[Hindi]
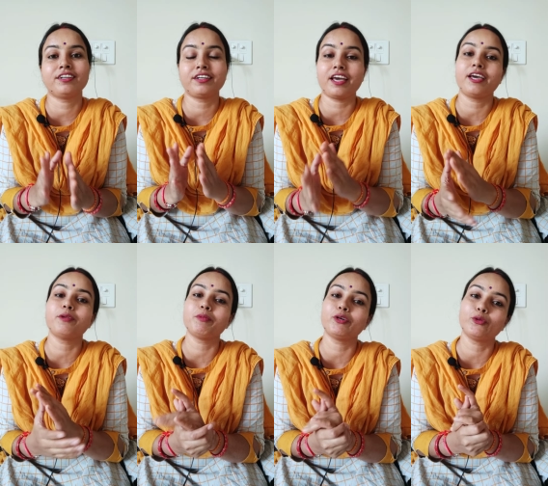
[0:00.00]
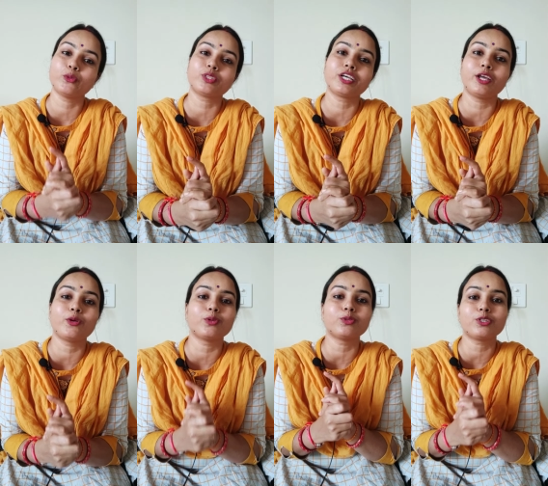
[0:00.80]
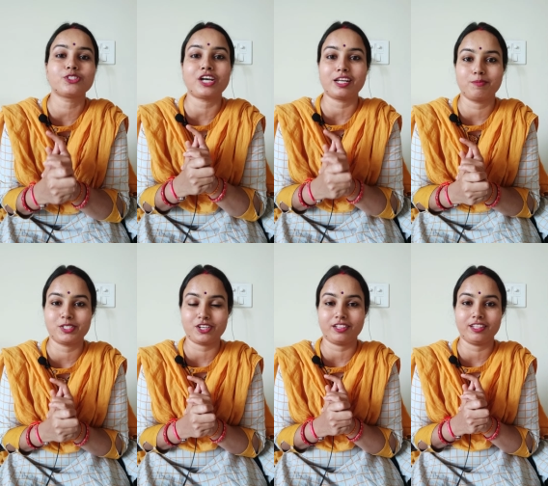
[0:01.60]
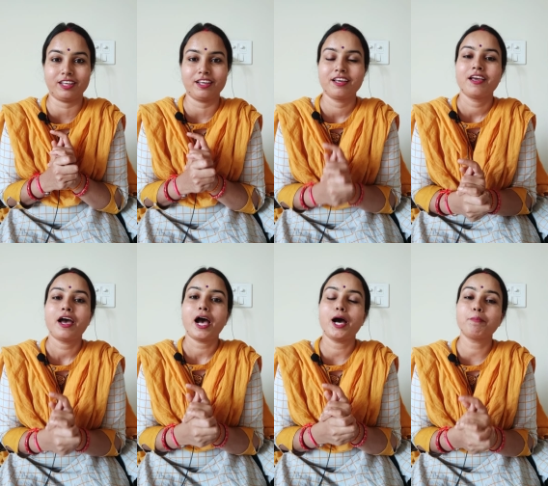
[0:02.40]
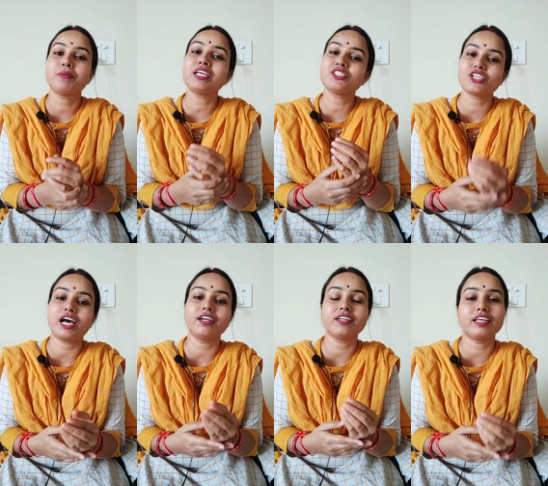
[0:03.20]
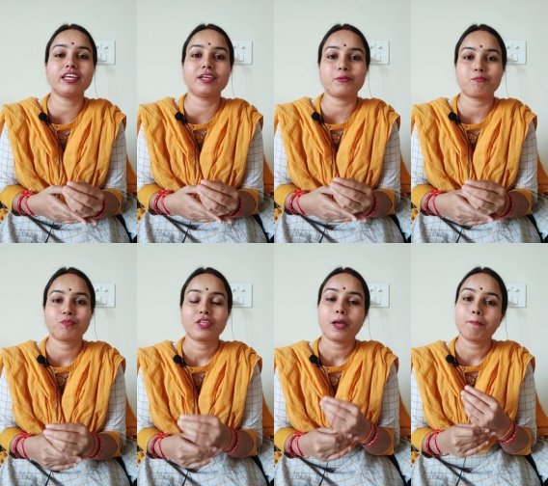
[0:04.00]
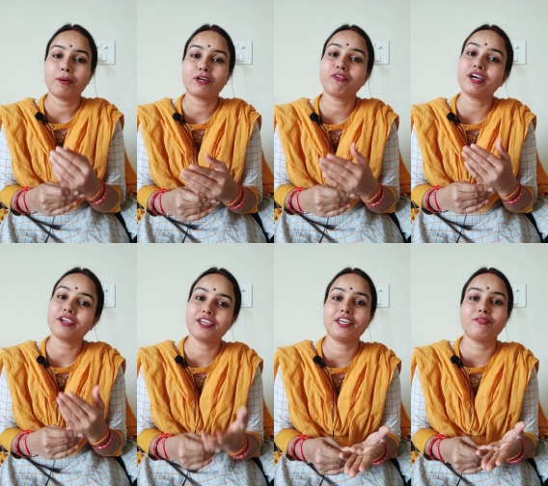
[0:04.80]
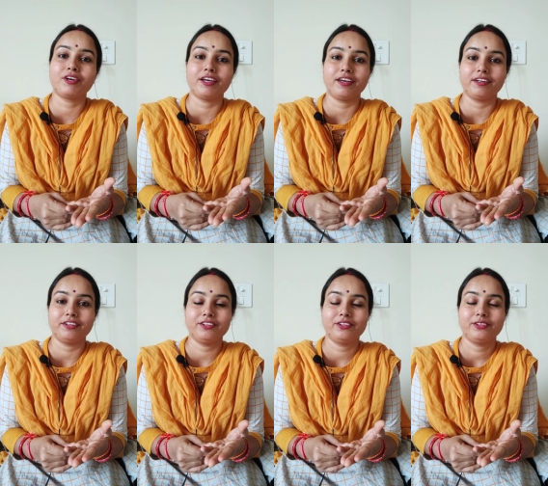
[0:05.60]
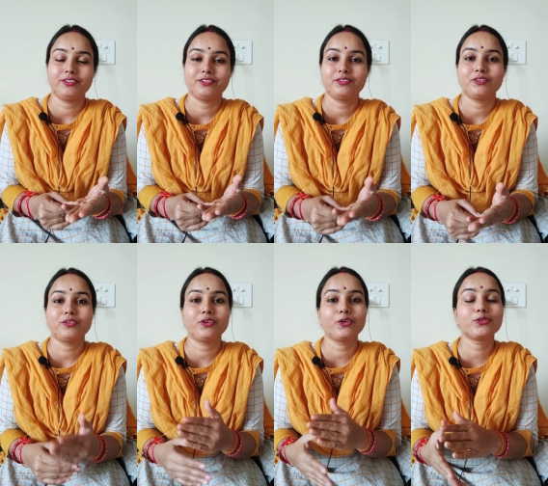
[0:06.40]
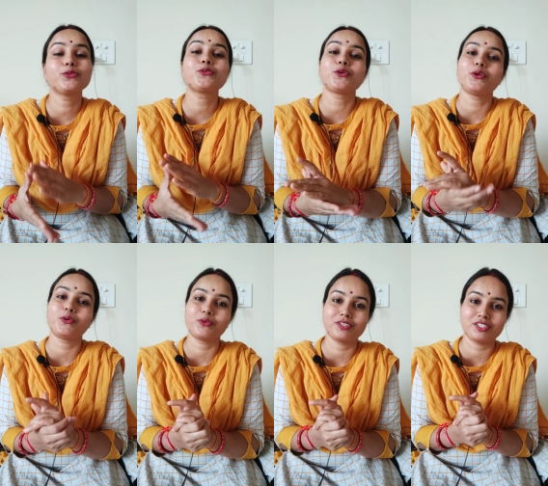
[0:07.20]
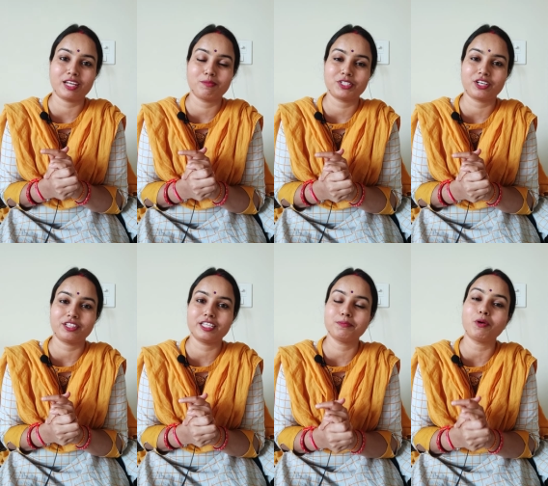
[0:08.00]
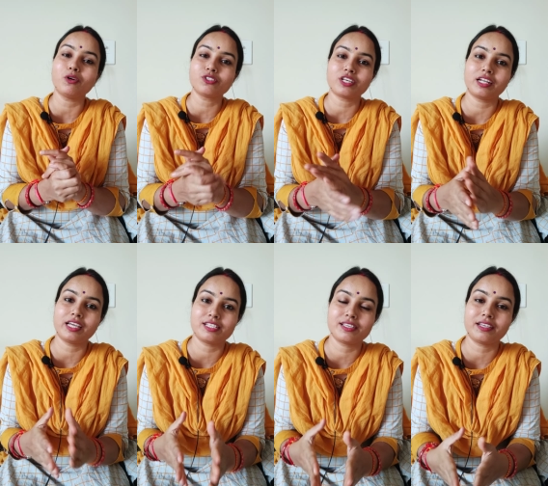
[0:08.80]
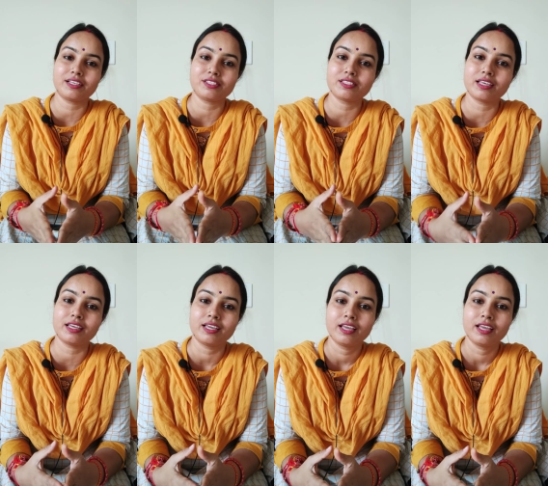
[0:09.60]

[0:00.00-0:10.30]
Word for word: नहर में कूद के लोगों की जान बचाते हैं अपनी जान की परवाह किए बगैर और दूसरे लोगों की जान बचाती है बहुत सारे ऐसे किस्से